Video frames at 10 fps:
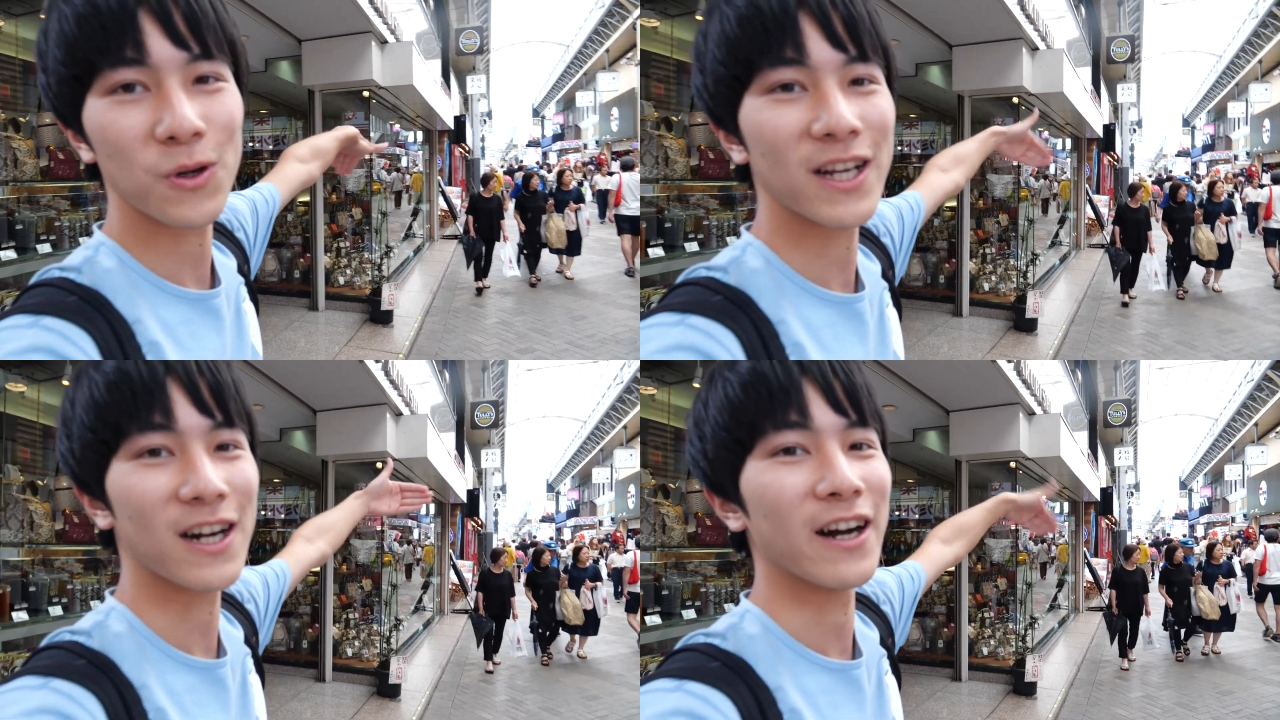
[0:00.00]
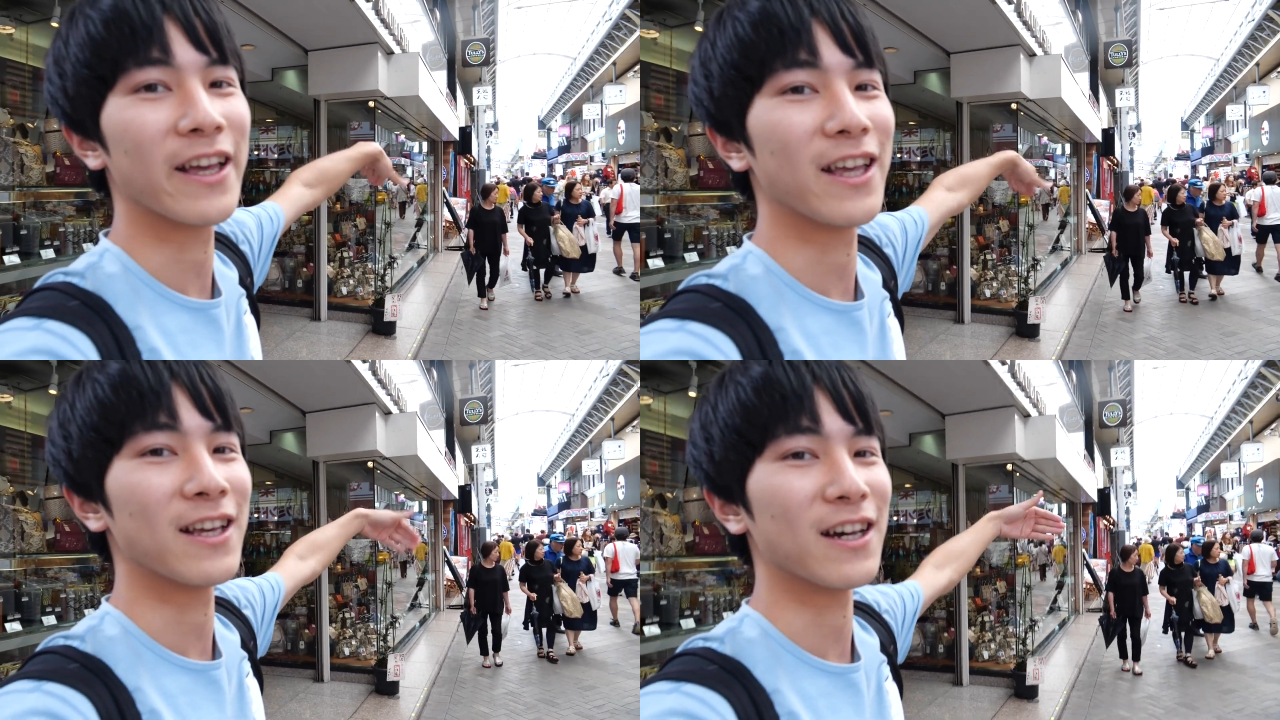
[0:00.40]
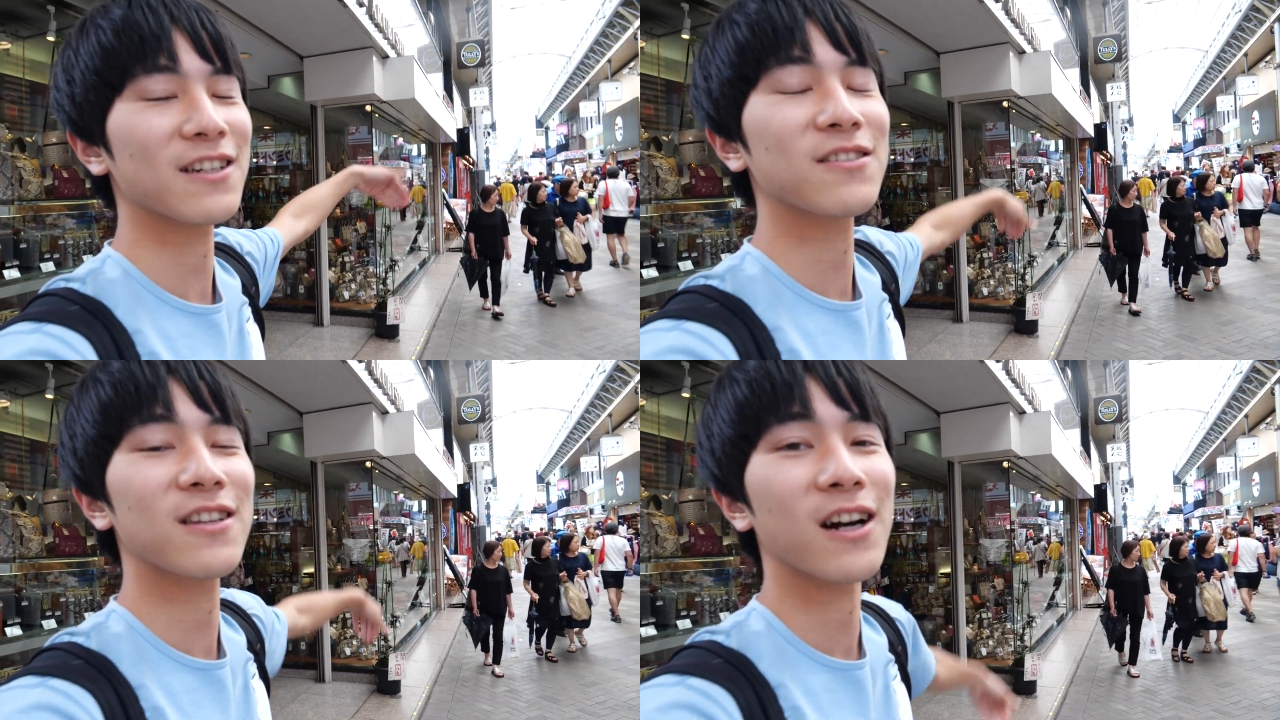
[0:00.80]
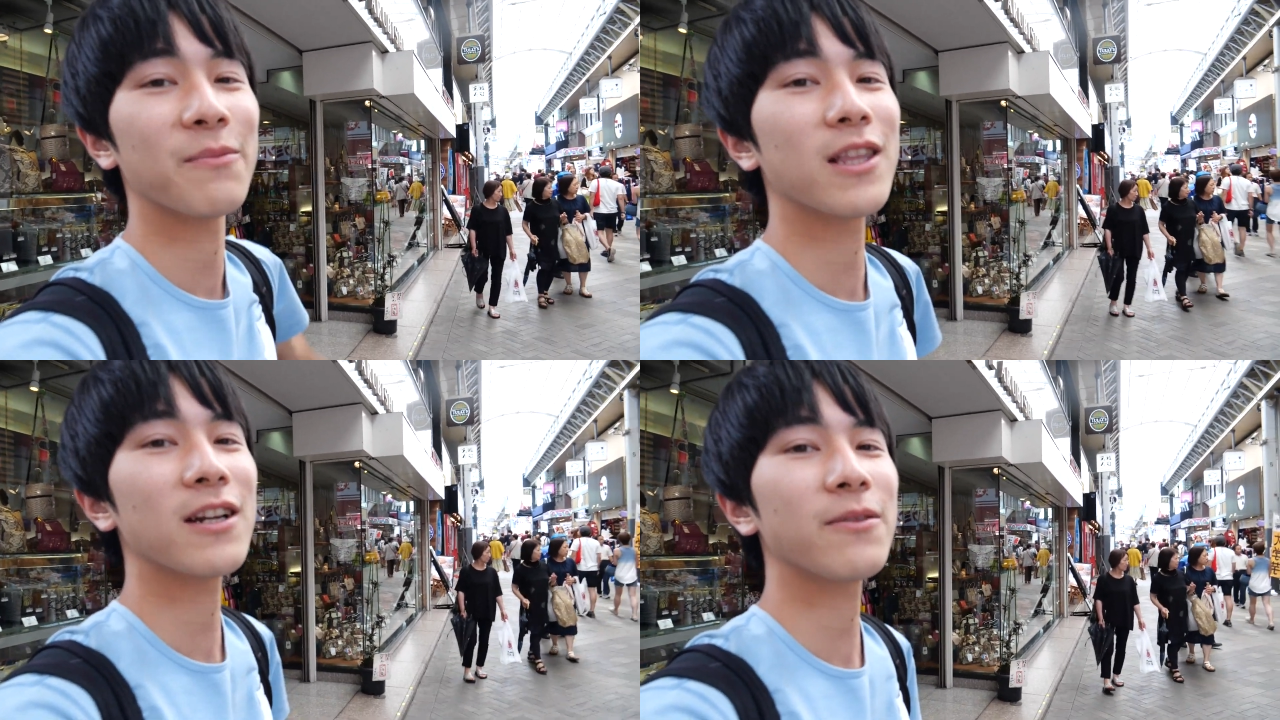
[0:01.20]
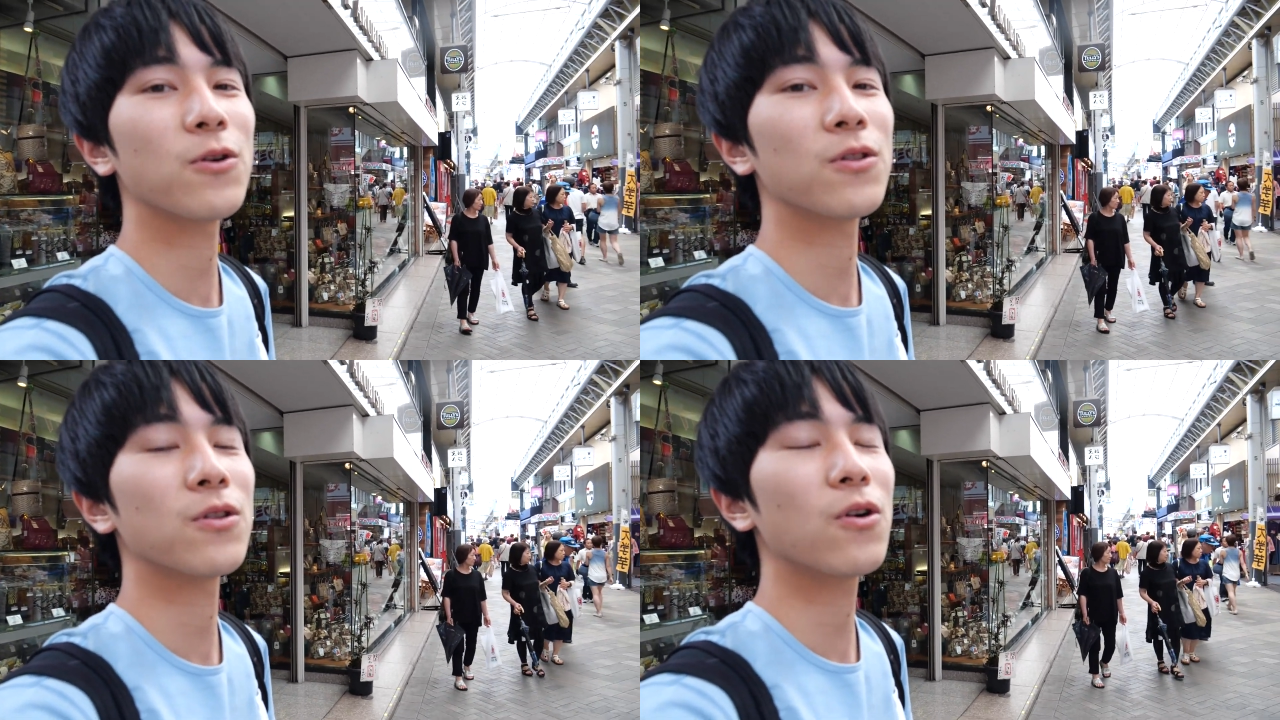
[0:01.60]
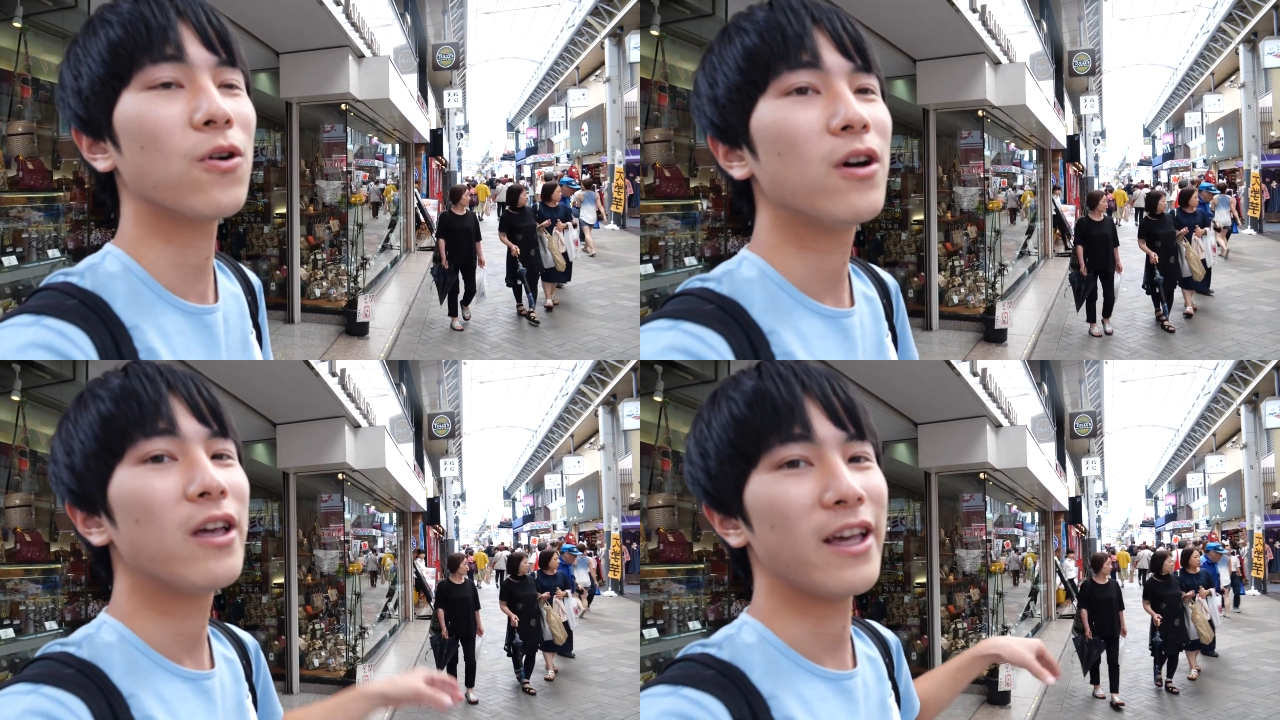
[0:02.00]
通りが、浅草雷門の、